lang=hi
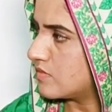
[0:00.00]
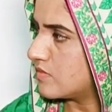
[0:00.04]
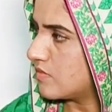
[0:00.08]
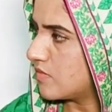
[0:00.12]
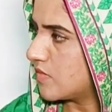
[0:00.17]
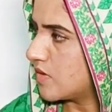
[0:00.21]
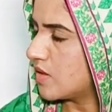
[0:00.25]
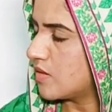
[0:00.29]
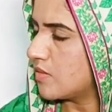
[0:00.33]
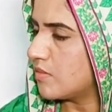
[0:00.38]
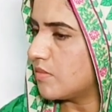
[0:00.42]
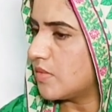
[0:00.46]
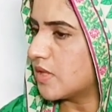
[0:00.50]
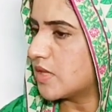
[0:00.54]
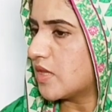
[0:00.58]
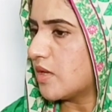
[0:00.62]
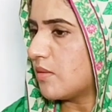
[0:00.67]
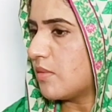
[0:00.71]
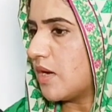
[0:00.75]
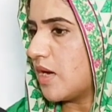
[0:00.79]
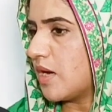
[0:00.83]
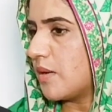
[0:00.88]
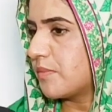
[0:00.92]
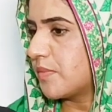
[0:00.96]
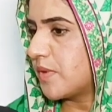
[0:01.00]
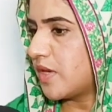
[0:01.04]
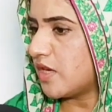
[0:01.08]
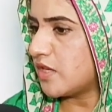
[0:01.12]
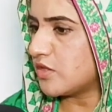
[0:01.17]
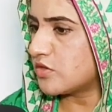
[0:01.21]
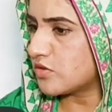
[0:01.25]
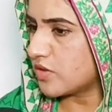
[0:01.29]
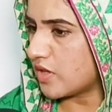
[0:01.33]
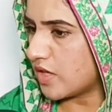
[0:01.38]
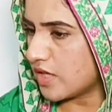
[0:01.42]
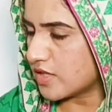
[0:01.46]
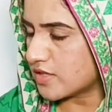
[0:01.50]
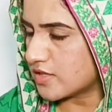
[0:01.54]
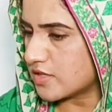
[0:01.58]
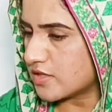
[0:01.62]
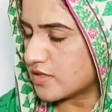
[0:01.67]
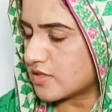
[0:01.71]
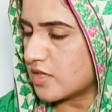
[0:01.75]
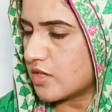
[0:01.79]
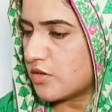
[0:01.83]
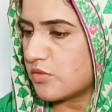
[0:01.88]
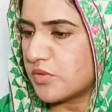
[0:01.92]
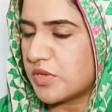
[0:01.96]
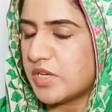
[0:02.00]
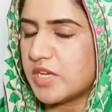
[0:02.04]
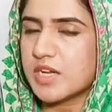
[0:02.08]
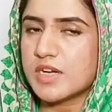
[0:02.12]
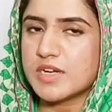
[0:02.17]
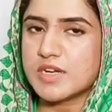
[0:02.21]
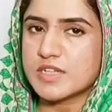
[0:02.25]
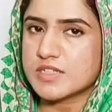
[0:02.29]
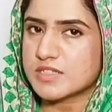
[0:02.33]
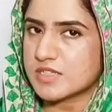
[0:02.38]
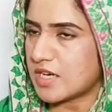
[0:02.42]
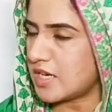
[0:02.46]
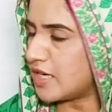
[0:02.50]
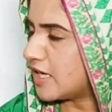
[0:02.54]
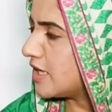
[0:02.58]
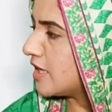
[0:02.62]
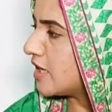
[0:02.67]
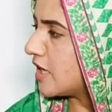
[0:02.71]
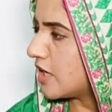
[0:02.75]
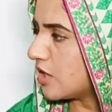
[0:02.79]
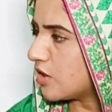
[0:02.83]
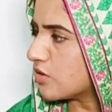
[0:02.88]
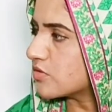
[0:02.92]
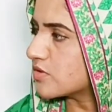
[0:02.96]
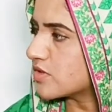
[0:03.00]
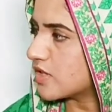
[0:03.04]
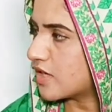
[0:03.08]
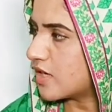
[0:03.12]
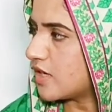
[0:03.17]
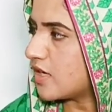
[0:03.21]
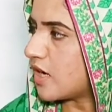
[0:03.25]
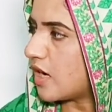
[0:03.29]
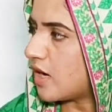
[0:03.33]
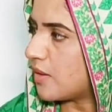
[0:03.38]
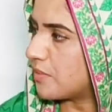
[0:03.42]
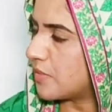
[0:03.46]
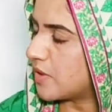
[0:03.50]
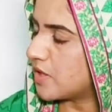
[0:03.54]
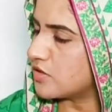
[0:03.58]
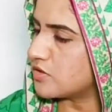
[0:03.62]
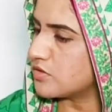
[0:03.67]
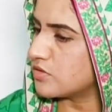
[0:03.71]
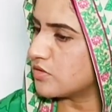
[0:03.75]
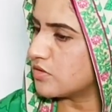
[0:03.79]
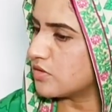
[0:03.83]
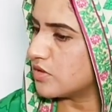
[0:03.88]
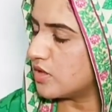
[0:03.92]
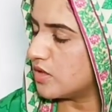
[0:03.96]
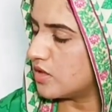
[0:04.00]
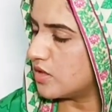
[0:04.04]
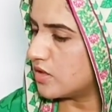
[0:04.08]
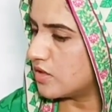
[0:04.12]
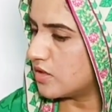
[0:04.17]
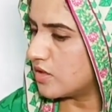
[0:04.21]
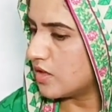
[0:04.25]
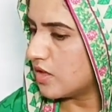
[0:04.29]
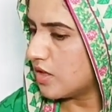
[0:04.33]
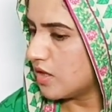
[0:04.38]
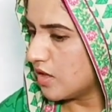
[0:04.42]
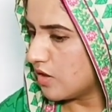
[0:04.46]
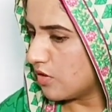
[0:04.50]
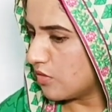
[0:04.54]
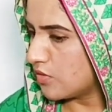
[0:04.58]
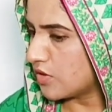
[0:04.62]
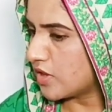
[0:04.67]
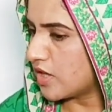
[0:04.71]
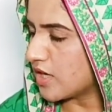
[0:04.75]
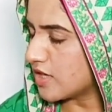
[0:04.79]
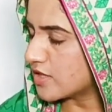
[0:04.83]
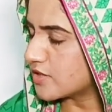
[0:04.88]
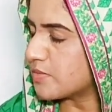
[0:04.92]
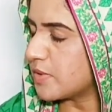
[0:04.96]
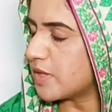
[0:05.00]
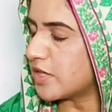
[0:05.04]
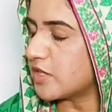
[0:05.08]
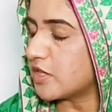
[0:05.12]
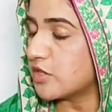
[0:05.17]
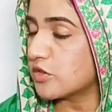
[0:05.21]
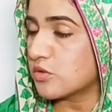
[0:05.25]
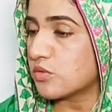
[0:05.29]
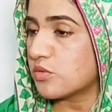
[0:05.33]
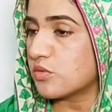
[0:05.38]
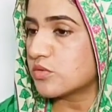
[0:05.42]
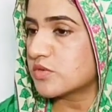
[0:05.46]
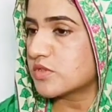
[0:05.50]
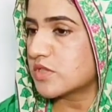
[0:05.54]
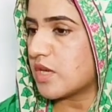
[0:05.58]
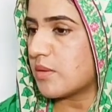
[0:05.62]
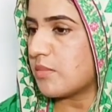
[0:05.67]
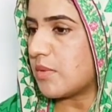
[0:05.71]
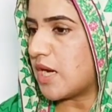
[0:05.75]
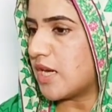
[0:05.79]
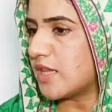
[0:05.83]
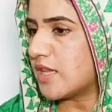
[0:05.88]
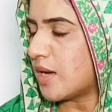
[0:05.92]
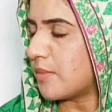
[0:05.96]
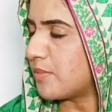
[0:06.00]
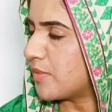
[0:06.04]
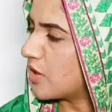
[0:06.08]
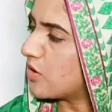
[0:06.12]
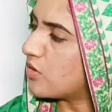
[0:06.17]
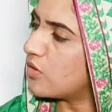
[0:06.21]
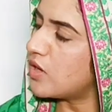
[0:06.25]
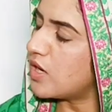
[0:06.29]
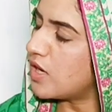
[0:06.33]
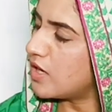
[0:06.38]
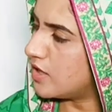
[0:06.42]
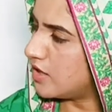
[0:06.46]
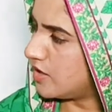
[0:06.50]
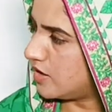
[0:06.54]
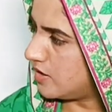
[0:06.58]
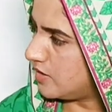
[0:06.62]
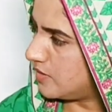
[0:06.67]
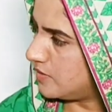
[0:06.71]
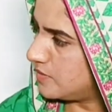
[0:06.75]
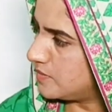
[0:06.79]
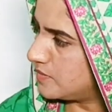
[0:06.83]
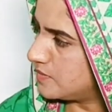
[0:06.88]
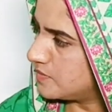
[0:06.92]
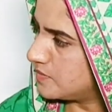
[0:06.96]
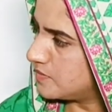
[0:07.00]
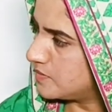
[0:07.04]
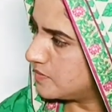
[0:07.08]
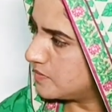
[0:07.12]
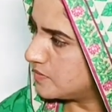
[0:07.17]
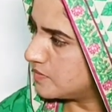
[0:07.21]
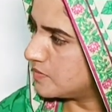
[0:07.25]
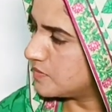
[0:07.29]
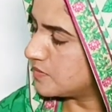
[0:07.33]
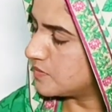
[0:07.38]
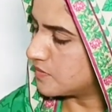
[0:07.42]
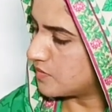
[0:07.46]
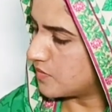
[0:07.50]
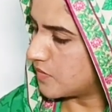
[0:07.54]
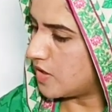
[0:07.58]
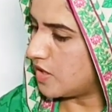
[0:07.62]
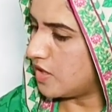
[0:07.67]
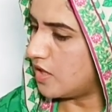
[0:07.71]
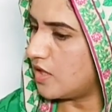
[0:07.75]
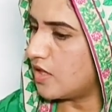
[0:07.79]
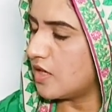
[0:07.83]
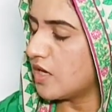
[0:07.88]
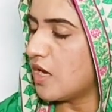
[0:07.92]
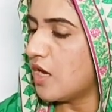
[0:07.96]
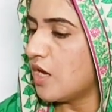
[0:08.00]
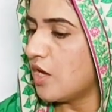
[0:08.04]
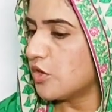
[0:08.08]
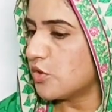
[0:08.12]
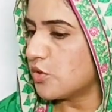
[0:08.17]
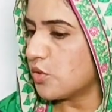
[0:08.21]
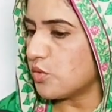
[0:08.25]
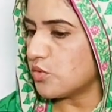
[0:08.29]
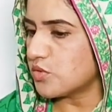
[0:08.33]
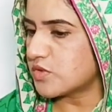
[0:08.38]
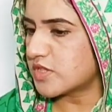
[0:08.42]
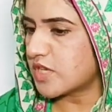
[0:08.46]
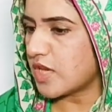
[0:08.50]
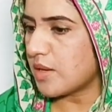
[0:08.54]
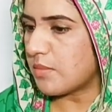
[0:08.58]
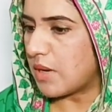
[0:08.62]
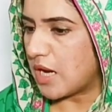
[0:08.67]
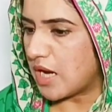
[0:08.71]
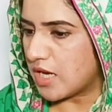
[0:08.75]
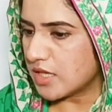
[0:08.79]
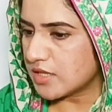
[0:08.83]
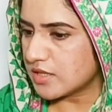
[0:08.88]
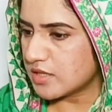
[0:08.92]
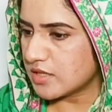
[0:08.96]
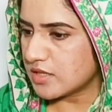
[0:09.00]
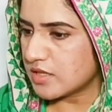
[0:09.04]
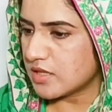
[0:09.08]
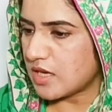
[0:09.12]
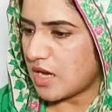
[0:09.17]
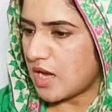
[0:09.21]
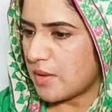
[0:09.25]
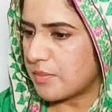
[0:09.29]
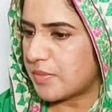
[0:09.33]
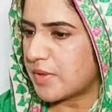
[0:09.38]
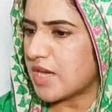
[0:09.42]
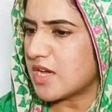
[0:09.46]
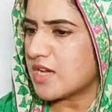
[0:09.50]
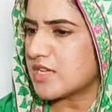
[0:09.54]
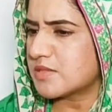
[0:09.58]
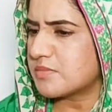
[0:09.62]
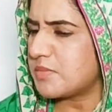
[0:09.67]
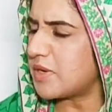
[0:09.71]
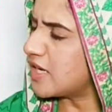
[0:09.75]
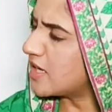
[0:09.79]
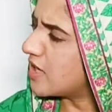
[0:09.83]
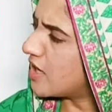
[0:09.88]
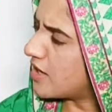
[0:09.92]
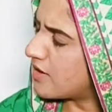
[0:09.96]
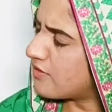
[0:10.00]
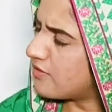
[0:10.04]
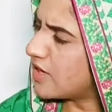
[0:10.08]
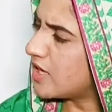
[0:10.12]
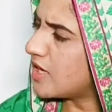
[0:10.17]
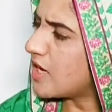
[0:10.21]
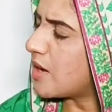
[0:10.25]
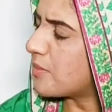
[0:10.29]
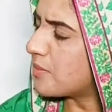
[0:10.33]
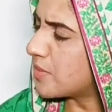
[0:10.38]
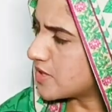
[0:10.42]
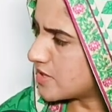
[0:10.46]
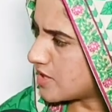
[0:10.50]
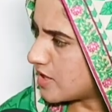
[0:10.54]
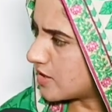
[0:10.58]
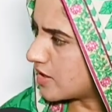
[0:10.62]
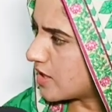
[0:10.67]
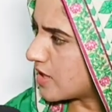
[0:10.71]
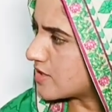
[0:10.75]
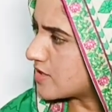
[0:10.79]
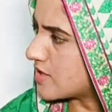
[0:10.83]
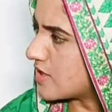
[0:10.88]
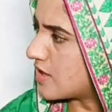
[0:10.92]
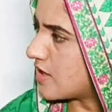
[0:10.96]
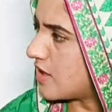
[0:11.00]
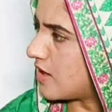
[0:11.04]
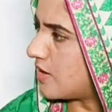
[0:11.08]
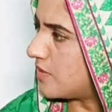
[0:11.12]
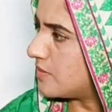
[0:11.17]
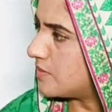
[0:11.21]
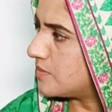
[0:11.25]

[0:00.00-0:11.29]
मुझे भी मतलब आपकी जो है सिस्टर उनकी अंडरस्टैंडिंग नहीं हो सकी आपके जो आ, उनके हस्बैंड थे तो उसके बाद आपने खुला ले ली जी तो उसके बाद आपके हस्बैंड का रवैया आपके साथ कैसा था